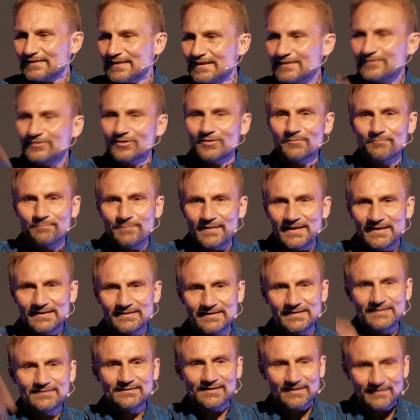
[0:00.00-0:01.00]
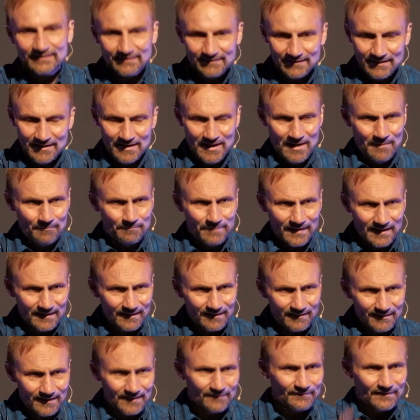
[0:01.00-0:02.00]
quitte ton pays, quitte tes
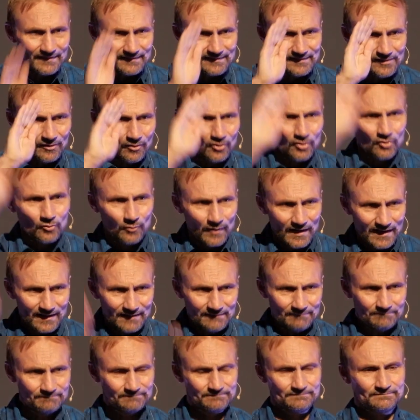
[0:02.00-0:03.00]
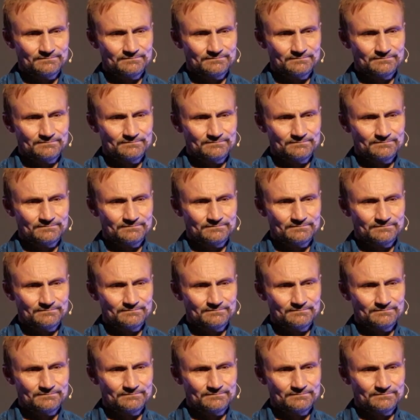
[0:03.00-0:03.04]
parents et vas-y au loin.